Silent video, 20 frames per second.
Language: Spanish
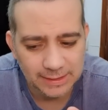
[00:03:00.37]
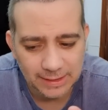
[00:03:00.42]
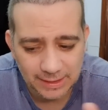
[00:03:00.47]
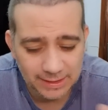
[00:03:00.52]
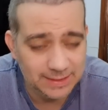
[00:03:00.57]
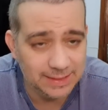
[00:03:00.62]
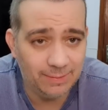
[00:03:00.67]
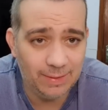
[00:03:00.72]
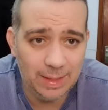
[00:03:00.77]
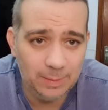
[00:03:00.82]

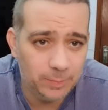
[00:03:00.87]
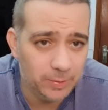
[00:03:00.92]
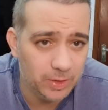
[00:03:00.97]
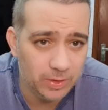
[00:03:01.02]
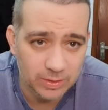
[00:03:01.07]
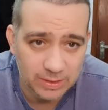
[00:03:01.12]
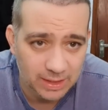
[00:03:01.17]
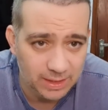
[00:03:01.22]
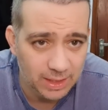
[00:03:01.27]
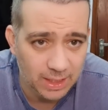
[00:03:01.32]
El chaval, pues
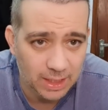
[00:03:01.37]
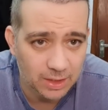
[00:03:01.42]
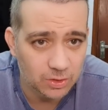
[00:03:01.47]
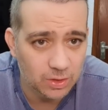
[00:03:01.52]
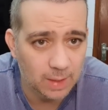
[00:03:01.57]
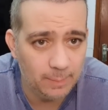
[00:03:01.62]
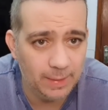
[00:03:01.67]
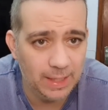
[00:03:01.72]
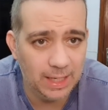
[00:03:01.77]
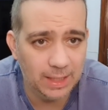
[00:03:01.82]
no tiene injerto
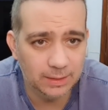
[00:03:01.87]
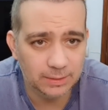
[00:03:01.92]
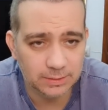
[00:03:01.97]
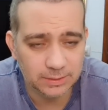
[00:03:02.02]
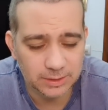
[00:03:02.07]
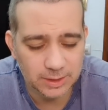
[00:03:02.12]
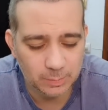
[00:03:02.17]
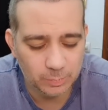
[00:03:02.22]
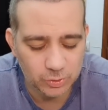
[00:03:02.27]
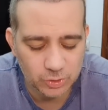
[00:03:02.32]
capilar,
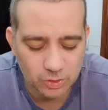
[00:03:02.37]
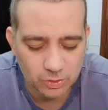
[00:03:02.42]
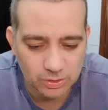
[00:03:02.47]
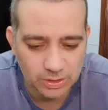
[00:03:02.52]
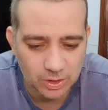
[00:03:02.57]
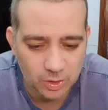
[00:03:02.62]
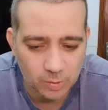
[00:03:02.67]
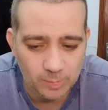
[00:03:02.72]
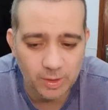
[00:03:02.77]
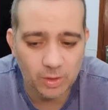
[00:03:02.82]
se puso en
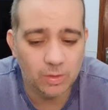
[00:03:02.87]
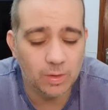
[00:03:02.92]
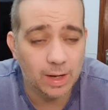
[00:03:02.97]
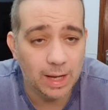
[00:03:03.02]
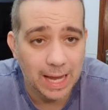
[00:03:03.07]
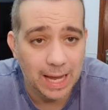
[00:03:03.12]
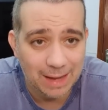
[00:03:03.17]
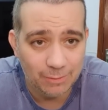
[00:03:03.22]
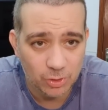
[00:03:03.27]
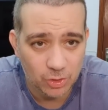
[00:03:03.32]
contacto conmigo,
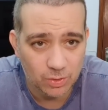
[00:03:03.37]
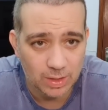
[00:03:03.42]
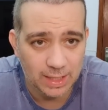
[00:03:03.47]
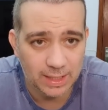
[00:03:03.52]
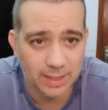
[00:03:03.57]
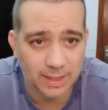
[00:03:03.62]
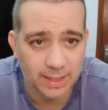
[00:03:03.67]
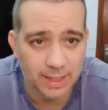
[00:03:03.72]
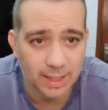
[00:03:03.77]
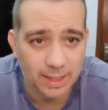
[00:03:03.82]
habló con la
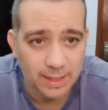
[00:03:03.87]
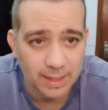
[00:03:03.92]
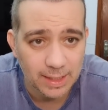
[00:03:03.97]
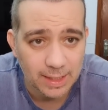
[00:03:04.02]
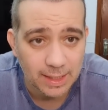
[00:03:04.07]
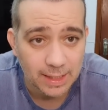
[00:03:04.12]
clínica.